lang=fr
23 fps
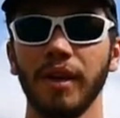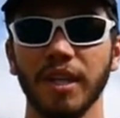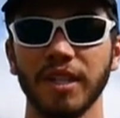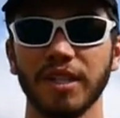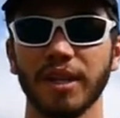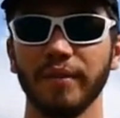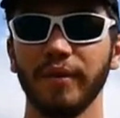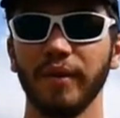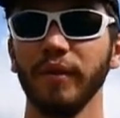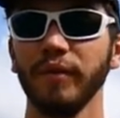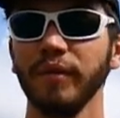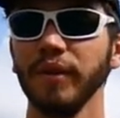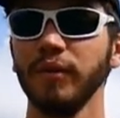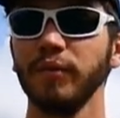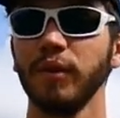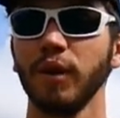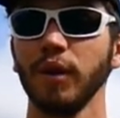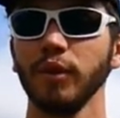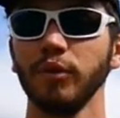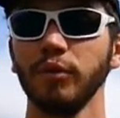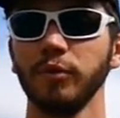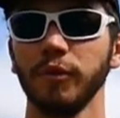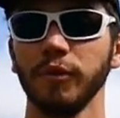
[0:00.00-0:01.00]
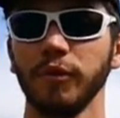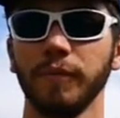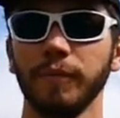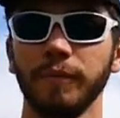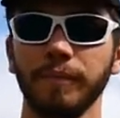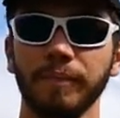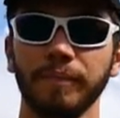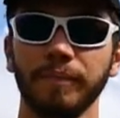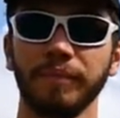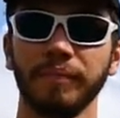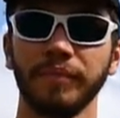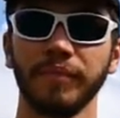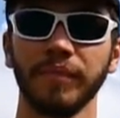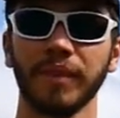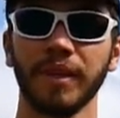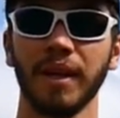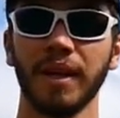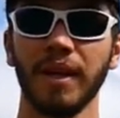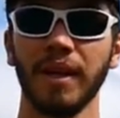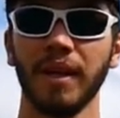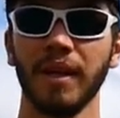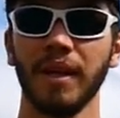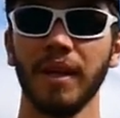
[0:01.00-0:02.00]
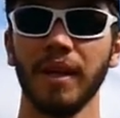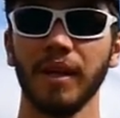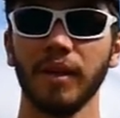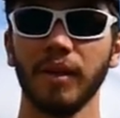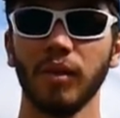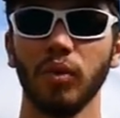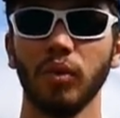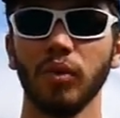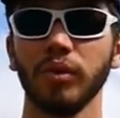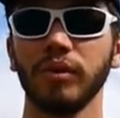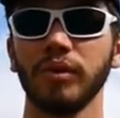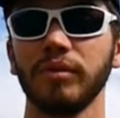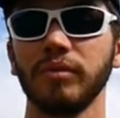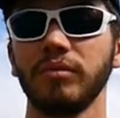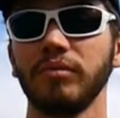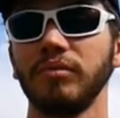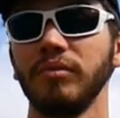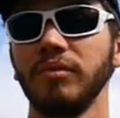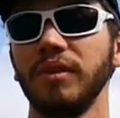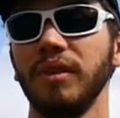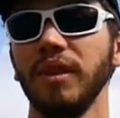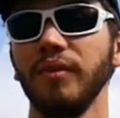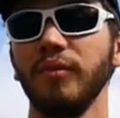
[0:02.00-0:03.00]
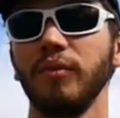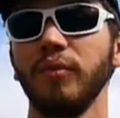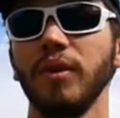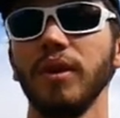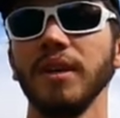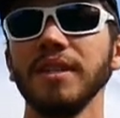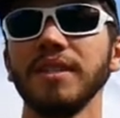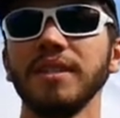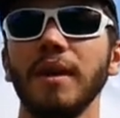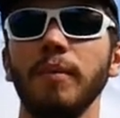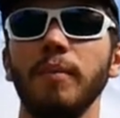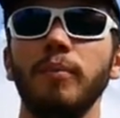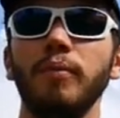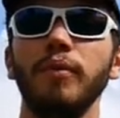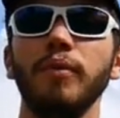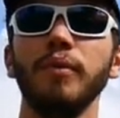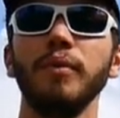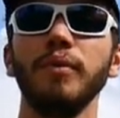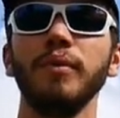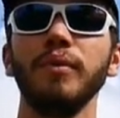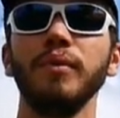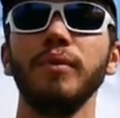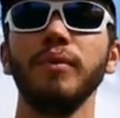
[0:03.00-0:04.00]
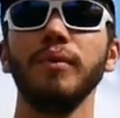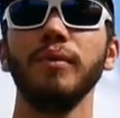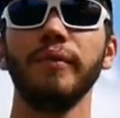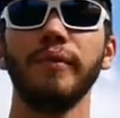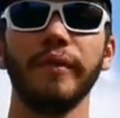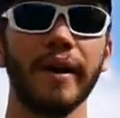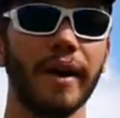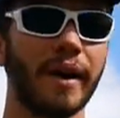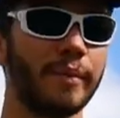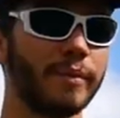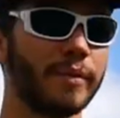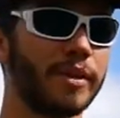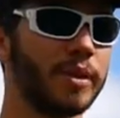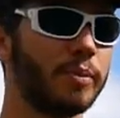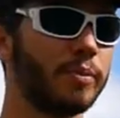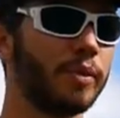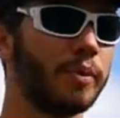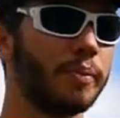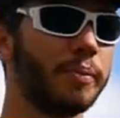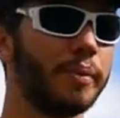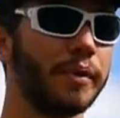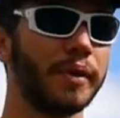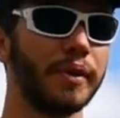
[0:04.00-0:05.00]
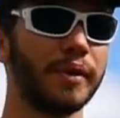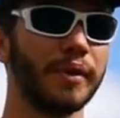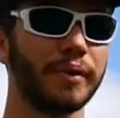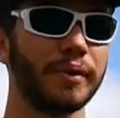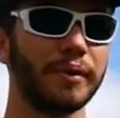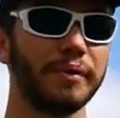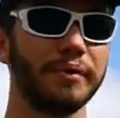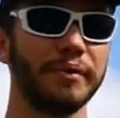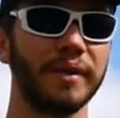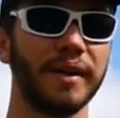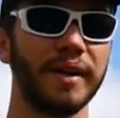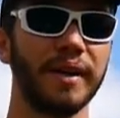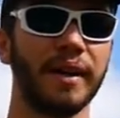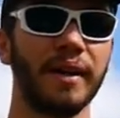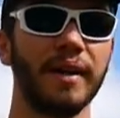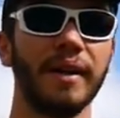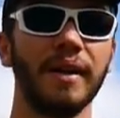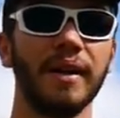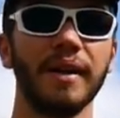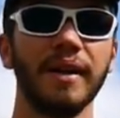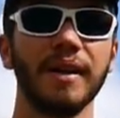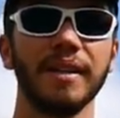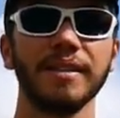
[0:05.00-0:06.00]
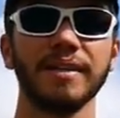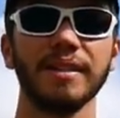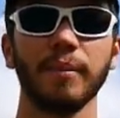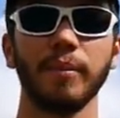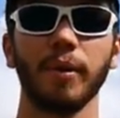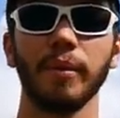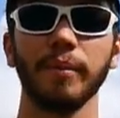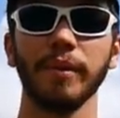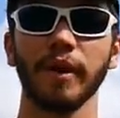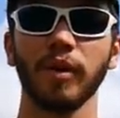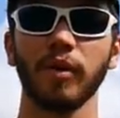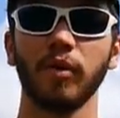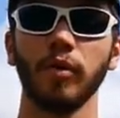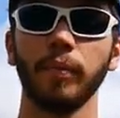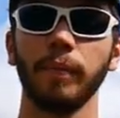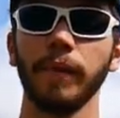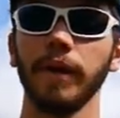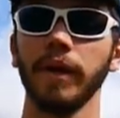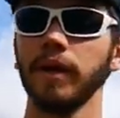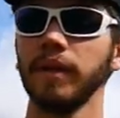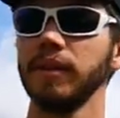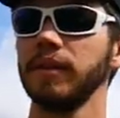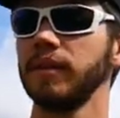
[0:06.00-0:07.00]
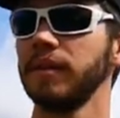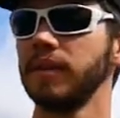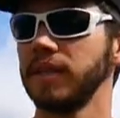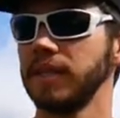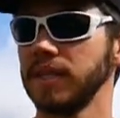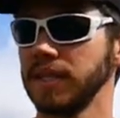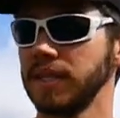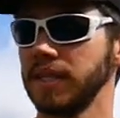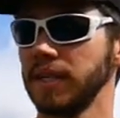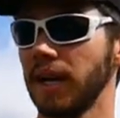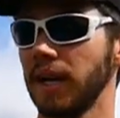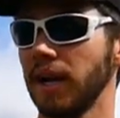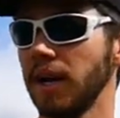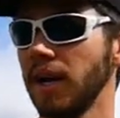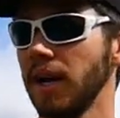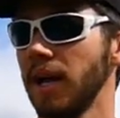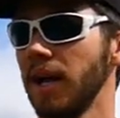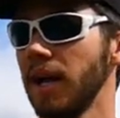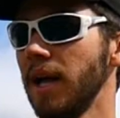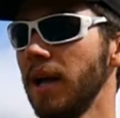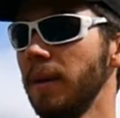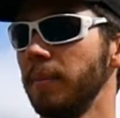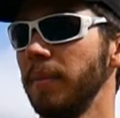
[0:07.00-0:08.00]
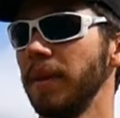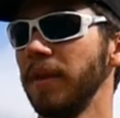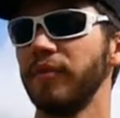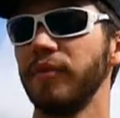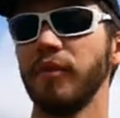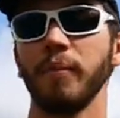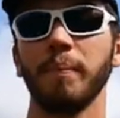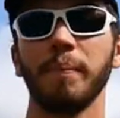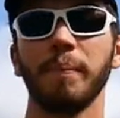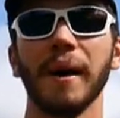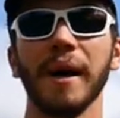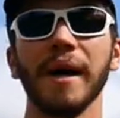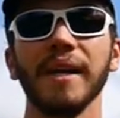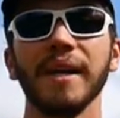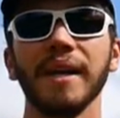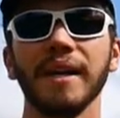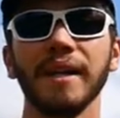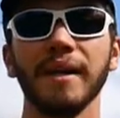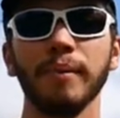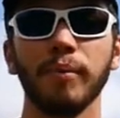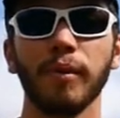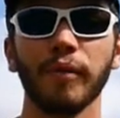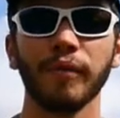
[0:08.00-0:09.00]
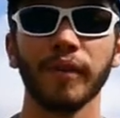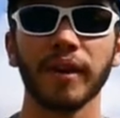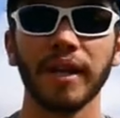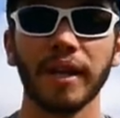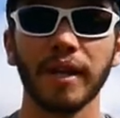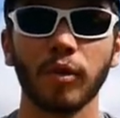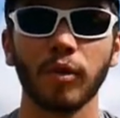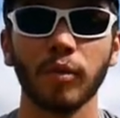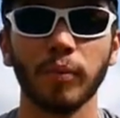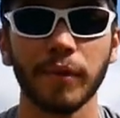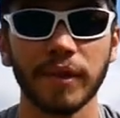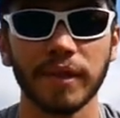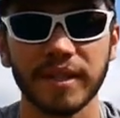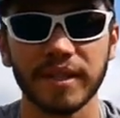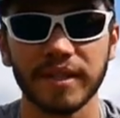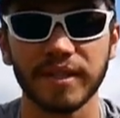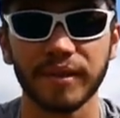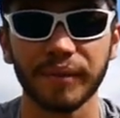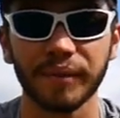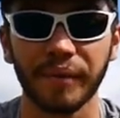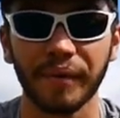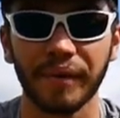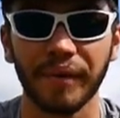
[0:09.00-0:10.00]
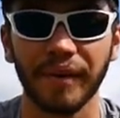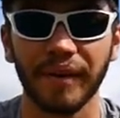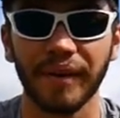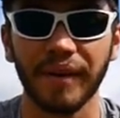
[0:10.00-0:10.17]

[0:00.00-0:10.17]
Et j'avais envie de voir du monde. Donc des fois, ça peut faire un petit peu peur de faire sa première compète, etc. Mais il faut pas y aller pour faire de la compétition.